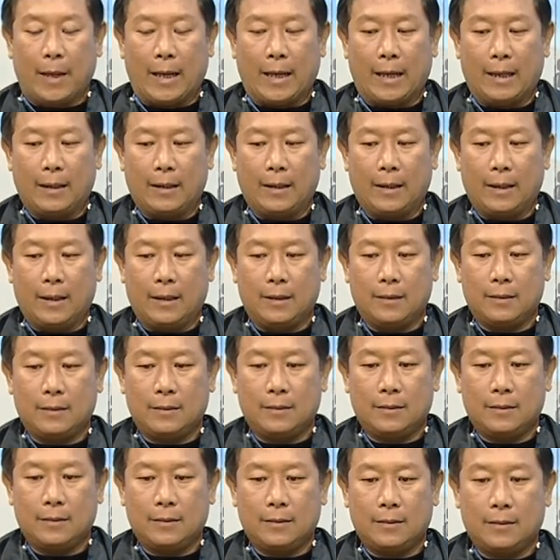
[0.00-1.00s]
ป่าเนี่ย
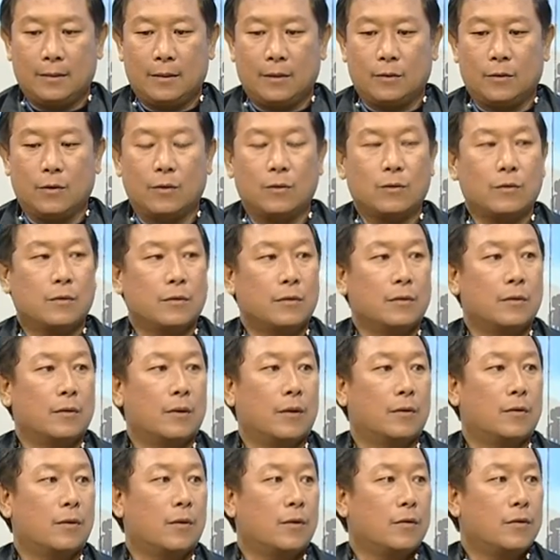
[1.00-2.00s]
เราต้อง
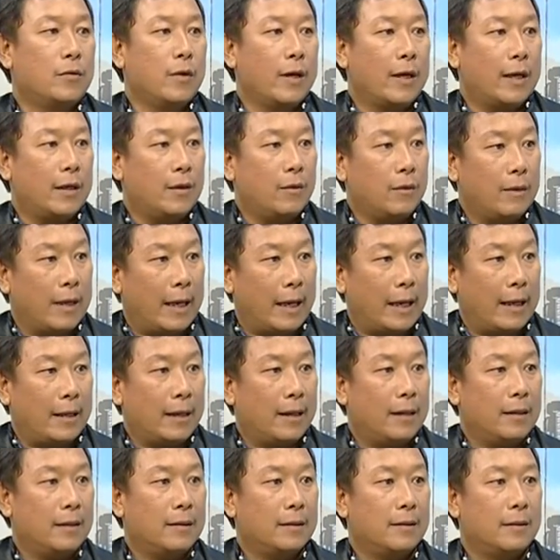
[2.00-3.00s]
เราต้องช่วยกันดูแล
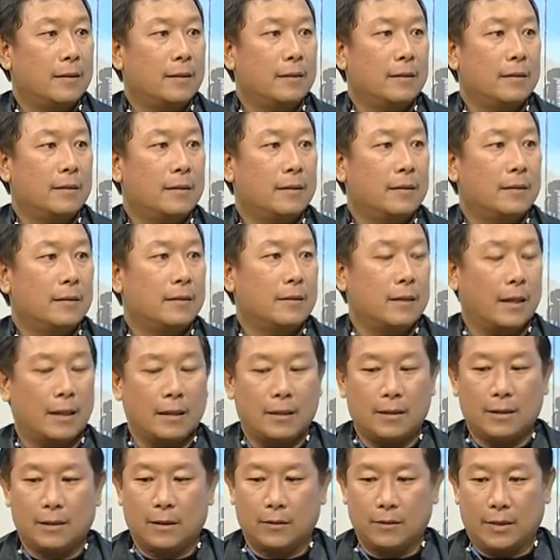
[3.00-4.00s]
นะ ครับ
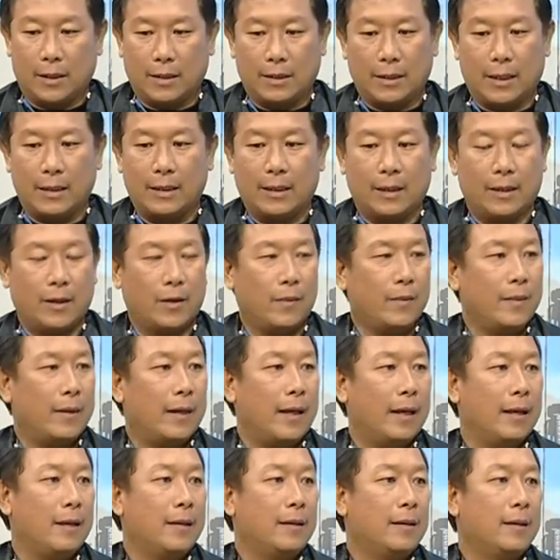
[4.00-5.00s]
ถ้าเราจะใช้อย่างเดียว
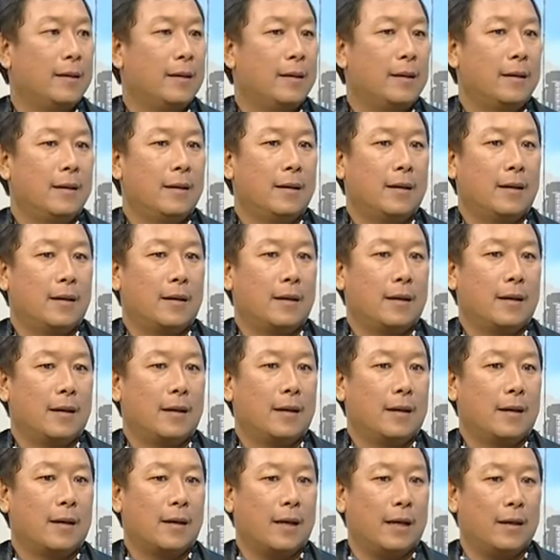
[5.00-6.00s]
ไม่ได้
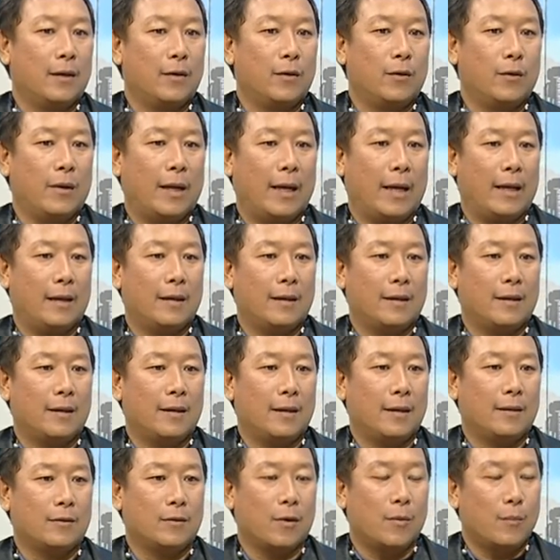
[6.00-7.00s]
การดูแลเนี่ย
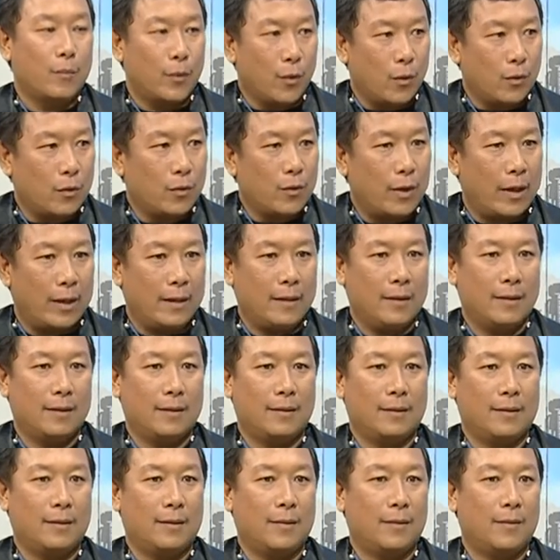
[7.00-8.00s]
คือ ต้องปลูกด้วย
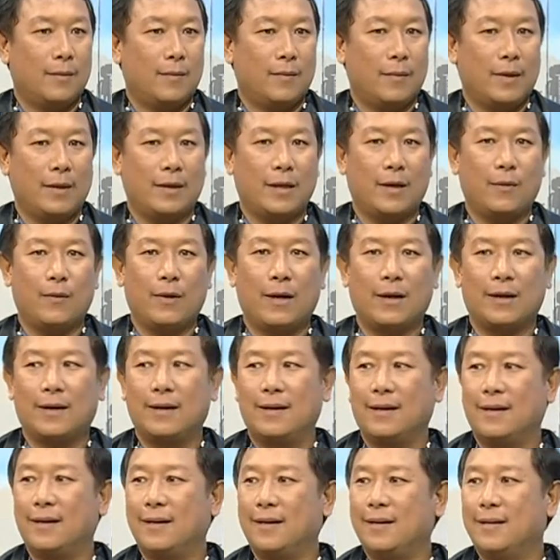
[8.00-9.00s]
ไม่ใช่ว่า
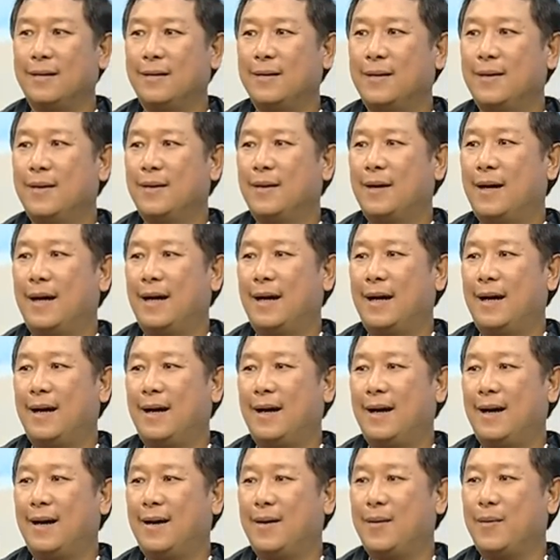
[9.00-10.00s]
คืออ
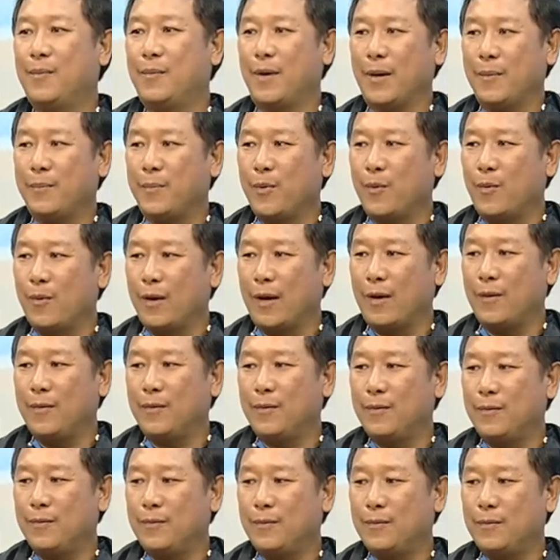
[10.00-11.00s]
ไม่ปลูกแล้ว